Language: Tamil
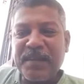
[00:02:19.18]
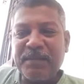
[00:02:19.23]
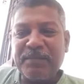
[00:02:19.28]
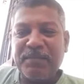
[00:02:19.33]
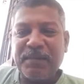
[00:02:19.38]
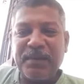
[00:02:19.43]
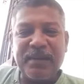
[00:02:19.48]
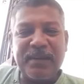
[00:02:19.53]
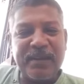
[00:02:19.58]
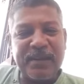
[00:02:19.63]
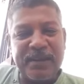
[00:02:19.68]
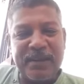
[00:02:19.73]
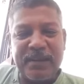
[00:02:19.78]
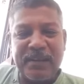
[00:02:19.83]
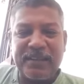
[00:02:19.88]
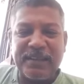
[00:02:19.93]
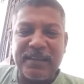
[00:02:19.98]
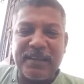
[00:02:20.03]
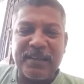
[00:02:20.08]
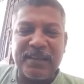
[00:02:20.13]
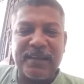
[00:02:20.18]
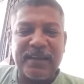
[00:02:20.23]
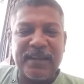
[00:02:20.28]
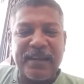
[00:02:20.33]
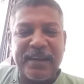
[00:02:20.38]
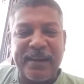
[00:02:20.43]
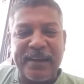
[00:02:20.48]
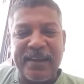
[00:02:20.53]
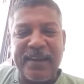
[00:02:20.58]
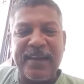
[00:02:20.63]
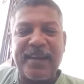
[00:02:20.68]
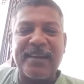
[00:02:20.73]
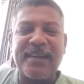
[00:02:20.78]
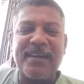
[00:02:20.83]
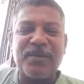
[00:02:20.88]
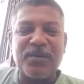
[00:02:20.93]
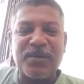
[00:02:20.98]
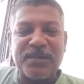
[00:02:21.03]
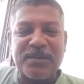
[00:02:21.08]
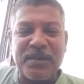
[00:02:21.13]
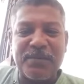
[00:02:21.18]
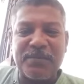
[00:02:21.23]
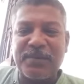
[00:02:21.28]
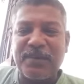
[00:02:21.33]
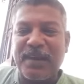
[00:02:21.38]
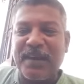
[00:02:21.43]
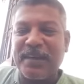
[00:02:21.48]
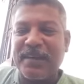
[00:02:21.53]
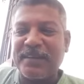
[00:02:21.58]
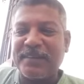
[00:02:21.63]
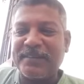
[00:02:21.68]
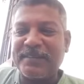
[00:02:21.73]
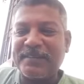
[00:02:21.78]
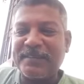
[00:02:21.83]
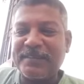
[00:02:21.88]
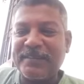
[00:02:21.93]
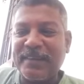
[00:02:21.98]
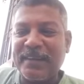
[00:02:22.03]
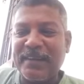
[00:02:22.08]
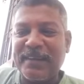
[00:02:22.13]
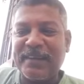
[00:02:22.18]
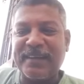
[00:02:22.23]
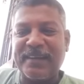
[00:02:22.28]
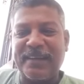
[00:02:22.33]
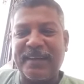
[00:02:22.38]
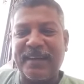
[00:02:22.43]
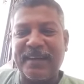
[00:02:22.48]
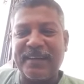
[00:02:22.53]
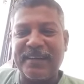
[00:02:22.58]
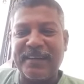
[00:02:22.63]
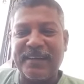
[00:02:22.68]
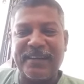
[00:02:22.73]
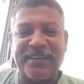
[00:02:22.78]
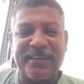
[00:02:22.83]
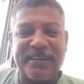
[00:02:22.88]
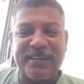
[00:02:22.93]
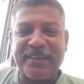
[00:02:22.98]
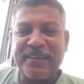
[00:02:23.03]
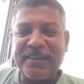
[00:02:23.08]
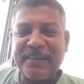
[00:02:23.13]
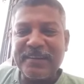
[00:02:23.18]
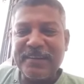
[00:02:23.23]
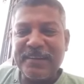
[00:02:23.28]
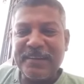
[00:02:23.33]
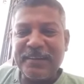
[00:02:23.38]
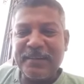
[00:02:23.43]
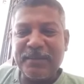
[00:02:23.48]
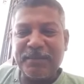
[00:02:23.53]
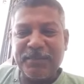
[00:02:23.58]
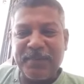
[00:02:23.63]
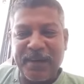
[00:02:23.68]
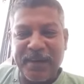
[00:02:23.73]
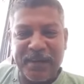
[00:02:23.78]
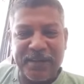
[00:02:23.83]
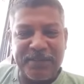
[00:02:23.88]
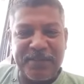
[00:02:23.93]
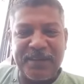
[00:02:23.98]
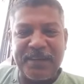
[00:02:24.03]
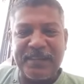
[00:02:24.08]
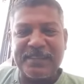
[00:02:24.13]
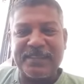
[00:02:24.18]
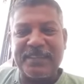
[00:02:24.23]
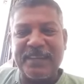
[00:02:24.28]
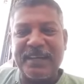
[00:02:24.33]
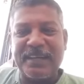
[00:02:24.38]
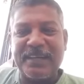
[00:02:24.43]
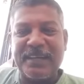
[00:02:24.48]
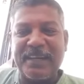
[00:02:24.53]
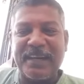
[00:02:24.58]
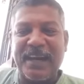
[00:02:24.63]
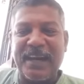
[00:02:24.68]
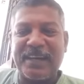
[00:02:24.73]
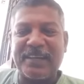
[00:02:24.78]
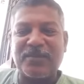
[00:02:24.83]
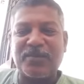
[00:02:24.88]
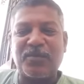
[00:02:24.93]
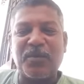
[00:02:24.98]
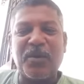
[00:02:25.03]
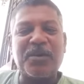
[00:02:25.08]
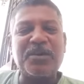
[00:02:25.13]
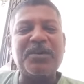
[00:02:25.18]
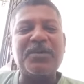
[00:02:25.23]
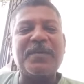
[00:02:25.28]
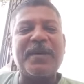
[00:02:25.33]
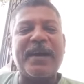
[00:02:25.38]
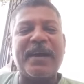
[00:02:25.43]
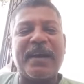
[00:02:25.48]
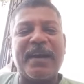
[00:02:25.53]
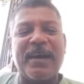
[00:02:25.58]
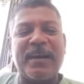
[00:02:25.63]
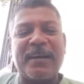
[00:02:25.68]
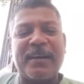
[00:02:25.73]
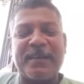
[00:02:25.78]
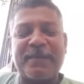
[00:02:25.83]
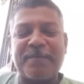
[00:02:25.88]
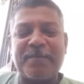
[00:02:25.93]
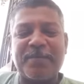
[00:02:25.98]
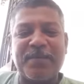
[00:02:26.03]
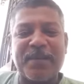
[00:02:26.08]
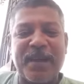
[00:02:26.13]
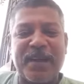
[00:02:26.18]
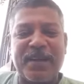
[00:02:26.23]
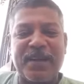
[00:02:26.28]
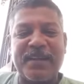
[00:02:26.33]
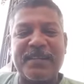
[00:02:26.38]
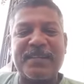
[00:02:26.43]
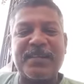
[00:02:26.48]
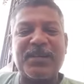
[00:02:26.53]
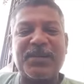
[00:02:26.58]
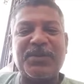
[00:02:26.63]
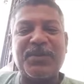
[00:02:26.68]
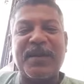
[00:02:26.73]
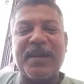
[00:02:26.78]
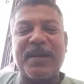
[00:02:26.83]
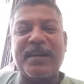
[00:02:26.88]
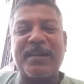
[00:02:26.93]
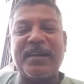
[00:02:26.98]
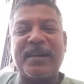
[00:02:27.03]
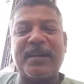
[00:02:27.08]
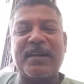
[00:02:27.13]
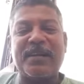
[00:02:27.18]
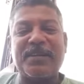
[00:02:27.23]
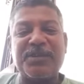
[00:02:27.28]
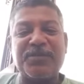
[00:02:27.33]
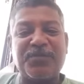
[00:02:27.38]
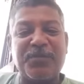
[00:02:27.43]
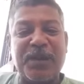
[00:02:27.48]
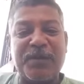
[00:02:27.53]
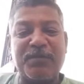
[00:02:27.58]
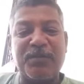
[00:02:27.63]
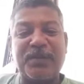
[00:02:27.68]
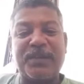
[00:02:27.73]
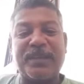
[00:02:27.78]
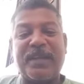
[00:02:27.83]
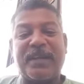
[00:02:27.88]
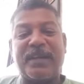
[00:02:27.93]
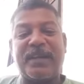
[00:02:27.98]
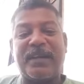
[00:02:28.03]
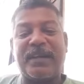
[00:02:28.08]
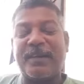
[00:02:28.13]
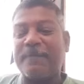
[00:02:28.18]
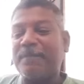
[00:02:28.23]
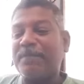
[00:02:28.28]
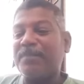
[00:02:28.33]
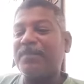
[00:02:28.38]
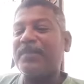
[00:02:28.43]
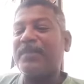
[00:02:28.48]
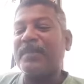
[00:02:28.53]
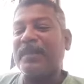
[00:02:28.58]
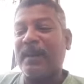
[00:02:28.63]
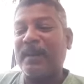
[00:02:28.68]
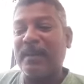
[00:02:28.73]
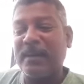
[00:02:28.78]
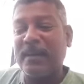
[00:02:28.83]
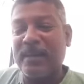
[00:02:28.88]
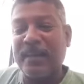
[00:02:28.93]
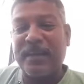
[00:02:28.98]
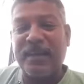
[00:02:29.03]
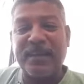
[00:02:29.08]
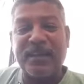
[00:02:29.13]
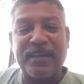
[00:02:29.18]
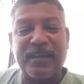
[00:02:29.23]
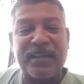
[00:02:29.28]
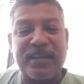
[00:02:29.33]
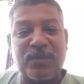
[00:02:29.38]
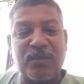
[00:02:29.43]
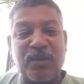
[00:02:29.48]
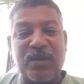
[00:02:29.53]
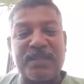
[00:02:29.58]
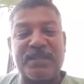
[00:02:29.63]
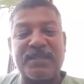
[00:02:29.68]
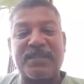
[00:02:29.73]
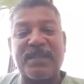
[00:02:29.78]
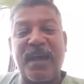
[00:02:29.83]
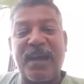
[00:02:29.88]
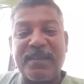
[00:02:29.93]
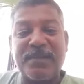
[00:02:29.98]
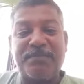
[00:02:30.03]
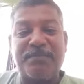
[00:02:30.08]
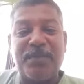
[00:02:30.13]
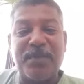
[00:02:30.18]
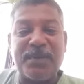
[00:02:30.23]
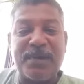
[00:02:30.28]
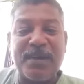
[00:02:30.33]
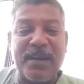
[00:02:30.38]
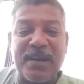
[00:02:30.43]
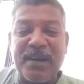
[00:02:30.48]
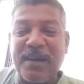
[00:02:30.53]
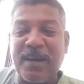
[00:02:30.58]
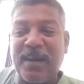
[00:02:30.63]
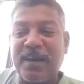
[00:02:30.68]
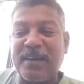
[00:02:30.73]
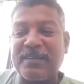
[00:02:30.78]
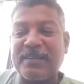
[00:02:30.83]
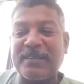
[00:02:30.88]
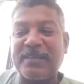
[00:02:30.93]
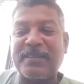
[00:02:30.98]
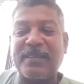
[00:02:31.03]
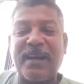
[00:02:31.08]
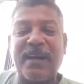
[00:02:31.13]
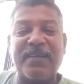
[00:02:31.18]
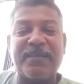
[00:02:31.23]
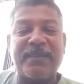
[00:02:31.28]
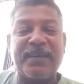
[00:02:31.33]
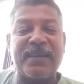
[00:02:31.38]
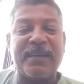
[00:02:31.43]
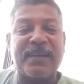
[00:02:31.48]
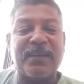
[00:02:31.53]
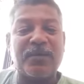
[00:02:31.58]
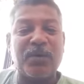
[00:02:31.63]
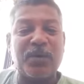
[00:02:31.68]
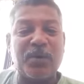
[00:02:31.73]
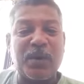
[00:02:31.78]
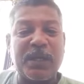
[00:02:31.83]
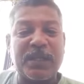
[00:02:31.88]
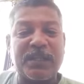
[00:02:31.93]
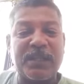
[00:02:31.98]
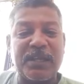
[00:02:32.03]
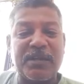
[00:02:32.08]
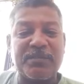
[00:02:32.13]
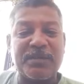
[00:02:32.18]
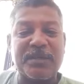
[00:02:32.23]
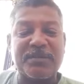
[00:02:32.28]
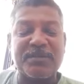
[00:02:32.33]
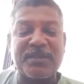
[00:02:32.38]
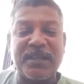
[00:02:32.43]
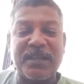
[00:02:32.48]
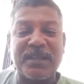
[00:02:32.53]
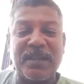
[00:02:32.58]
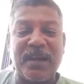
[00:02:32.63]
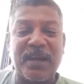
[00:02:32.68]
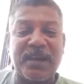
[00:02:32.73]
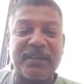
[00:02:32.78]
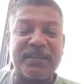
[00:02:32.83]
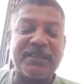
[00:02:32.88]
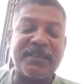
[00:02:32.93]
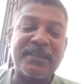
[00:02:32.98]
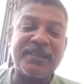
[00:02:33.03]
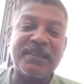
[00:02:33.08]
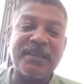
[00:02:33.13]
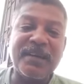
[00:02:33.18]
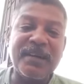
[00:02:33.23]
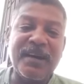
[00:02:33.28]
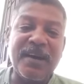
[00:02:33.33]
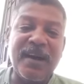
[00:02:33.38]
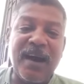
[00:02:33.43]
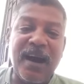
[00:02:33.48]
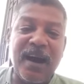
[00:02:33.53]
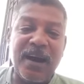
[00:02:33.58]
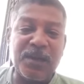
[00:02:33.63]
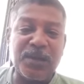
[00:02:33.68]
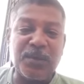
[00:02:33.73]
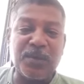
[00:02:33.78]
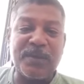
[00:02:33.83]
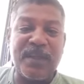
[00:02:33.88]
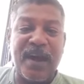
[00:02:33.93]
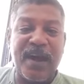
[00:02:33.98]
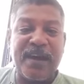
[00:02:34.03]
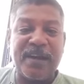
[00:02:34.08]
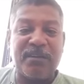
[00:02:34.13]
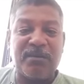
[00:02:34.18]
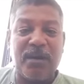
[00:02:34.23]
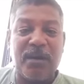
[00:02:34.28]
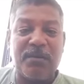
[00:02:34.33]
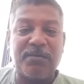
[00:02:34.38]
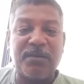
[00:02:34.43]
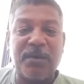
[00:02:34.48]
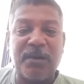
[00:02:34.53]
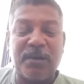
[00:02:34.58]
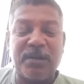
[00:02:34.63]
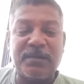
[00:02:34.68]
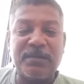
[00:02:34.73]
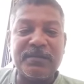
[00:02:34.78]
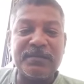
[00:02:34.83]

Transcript: பிள்ளைன்னா தெரியல ரெட்டியார்லேயே அது ஒரு சமுதாயம் கல்லர் மறவர் செட்டியார் கொங்கு வேளாளர் ஆனால் ஈஸ்வரனை ஈஸ்வரமூர்த்தி என்ன நல்லா கேட்டுங்க உங்கள் சாதி பொண்ணை ஆதி திராவிடர் ஒருவர் திருமணம் செய்தால் அறுபதாயிரம் ரூபாவும்